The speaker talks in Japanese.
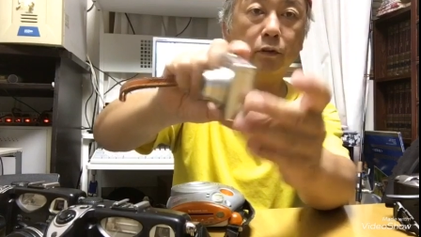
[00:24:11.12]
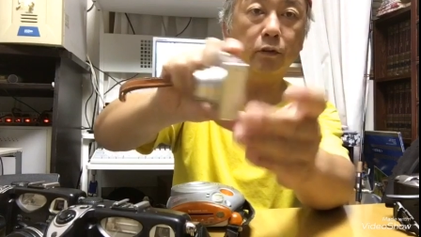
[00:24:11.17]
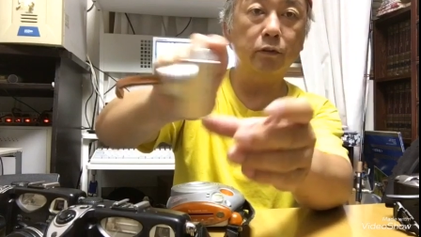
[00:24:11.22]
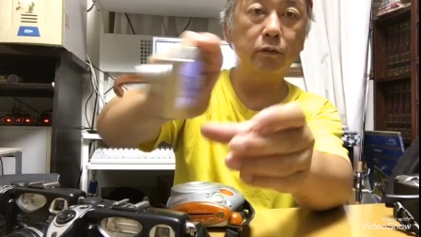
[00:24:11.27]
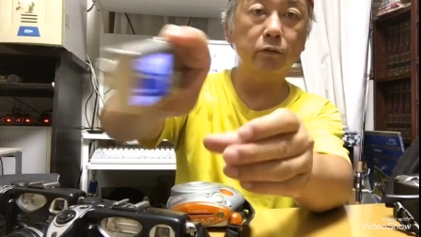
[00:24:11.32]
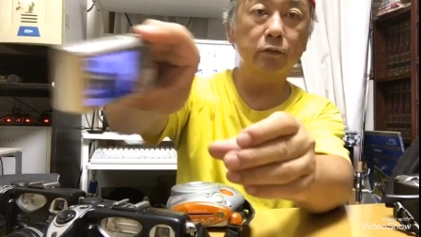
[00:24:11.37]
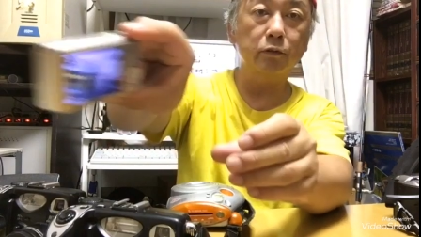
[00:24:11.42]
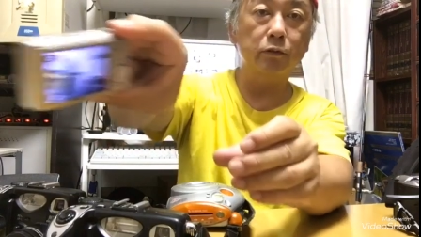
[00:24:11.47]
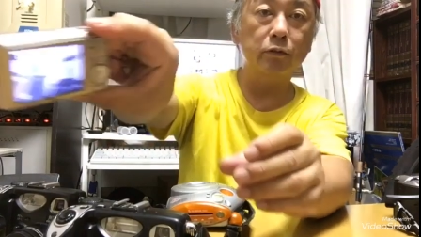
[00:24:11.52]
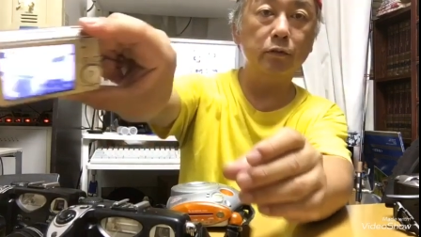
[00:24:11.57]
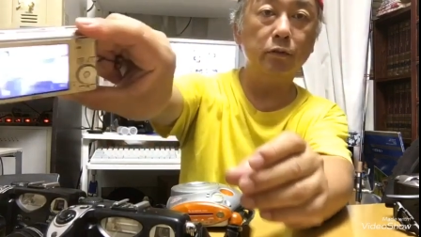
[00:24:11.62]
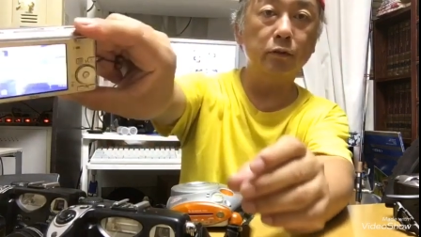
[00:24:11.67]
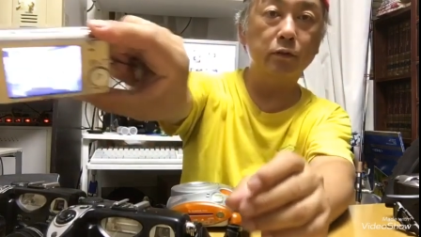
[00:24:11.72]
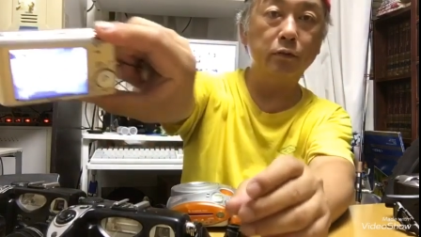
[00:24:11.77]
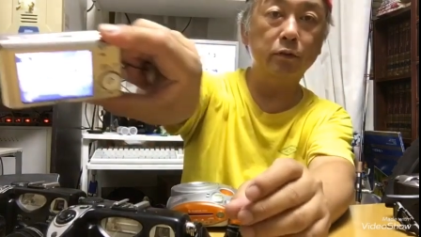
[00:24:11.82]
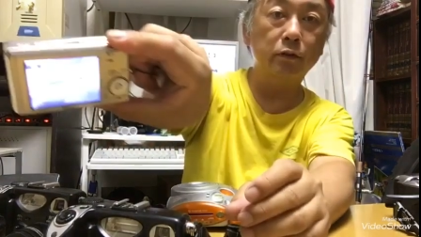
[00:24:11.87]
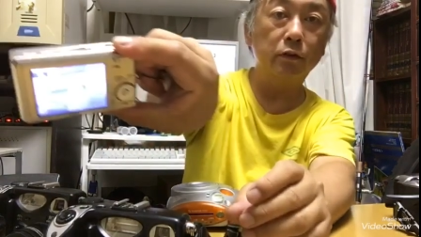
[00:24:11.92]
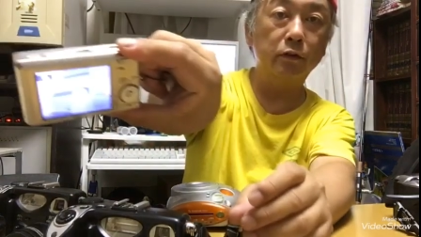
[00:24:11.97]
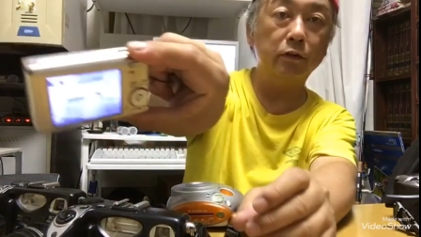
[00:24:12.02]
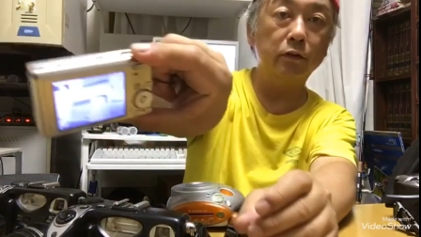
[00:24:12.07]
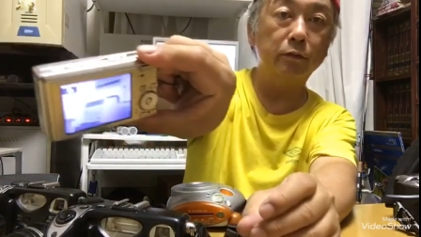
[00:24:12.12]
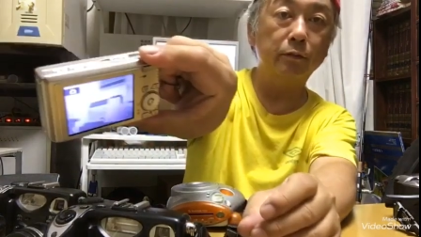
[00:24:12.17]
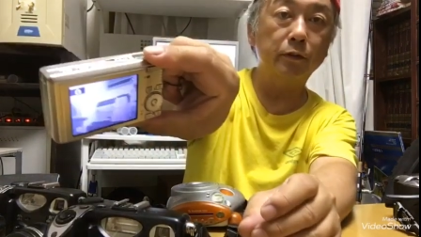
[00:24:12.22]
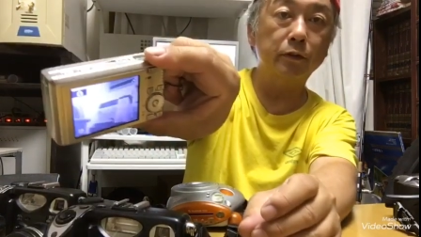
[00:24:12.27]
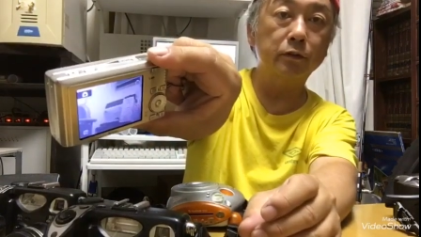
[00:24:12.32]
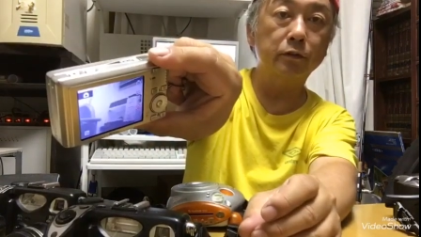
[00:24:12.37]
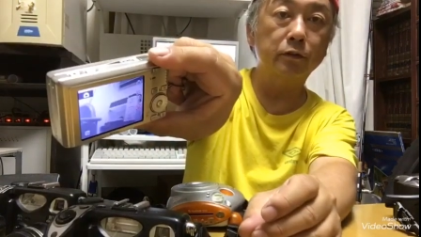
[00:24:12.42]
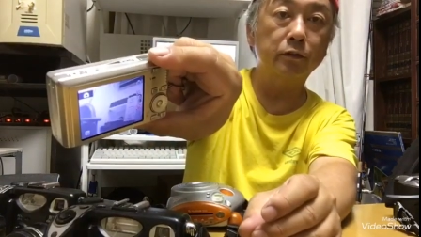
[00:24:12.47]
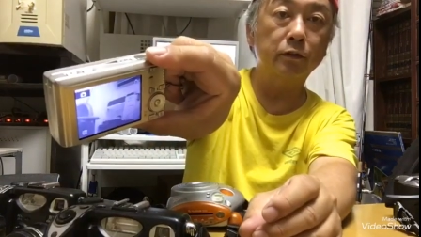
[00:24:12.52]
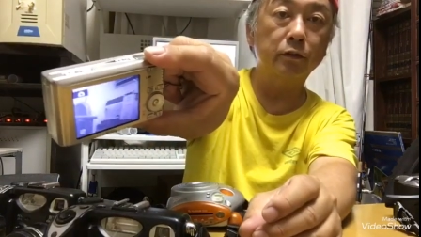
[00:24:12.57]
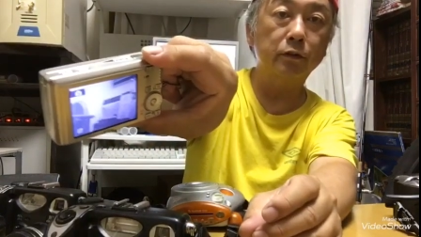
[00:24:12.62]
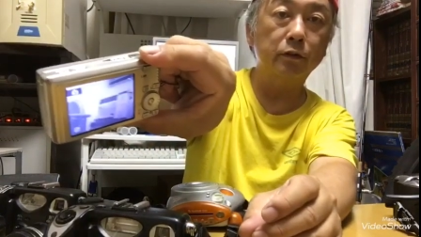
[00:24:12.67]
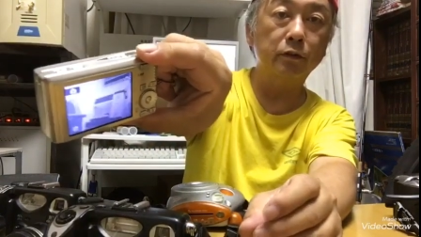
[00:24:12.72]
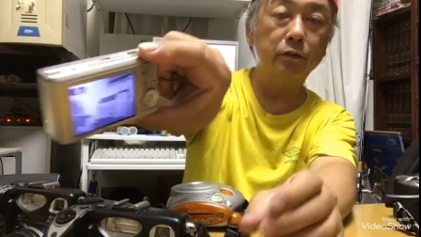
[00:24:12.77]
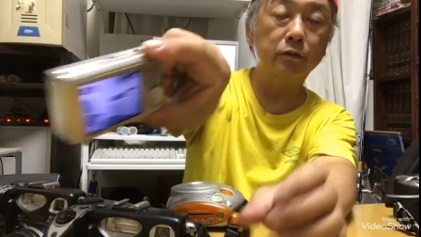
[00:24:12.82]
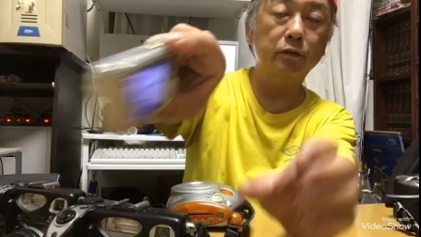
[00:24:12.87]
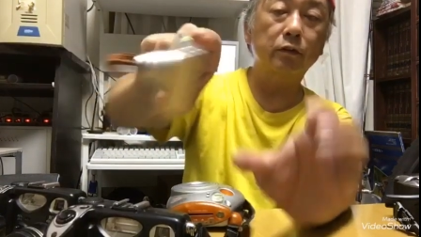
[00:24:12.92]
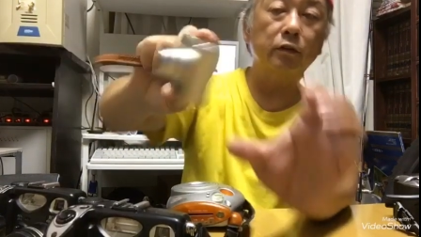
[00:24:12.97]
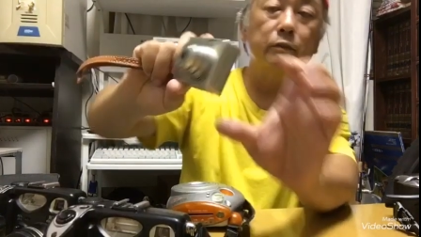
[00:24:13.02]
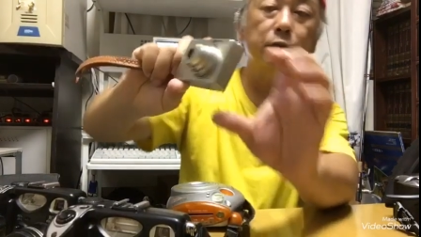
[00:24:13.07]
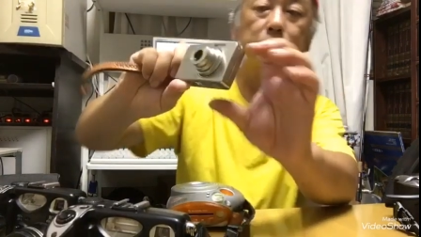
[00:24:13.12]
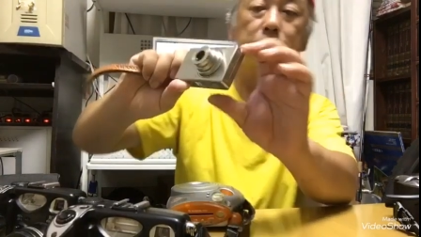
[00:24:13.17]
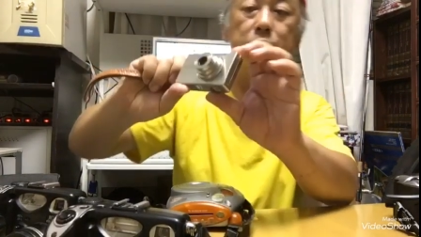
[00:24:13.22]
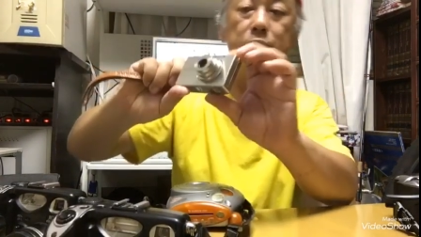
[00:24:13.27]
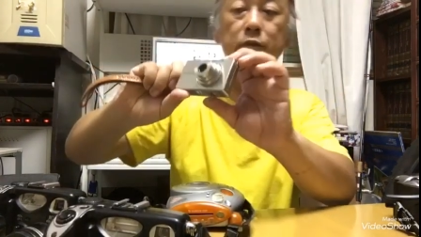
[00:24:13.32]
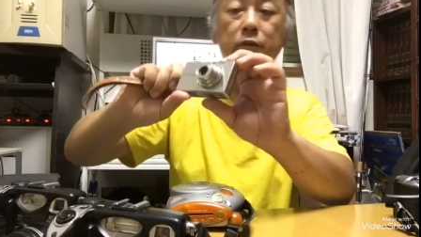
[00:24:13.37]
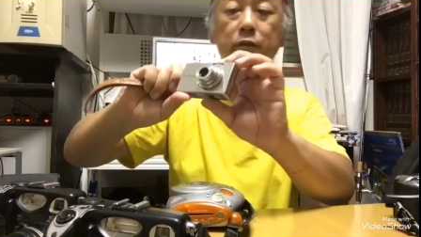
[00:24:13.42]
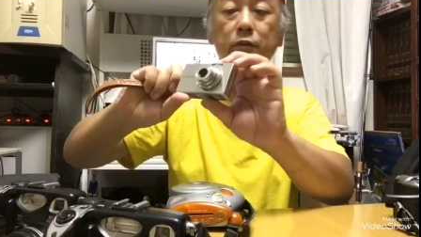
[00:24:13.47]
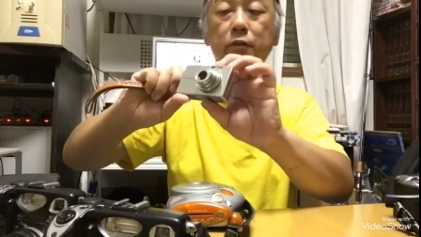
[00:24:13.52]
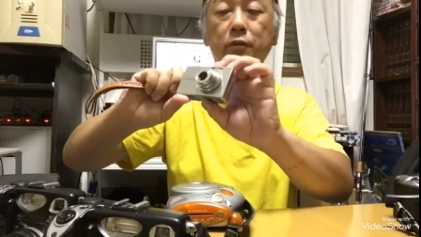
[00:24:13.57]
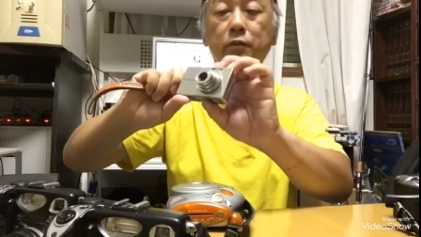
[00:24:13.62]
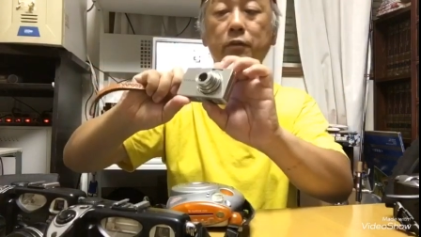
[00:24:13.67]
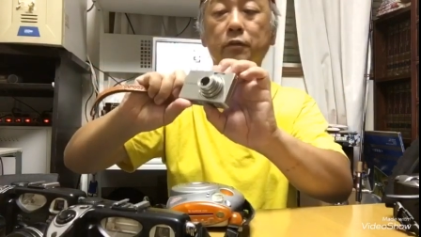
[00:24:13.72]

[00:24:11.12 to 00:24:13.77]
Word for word: えるんですね。使えますね。使えますね。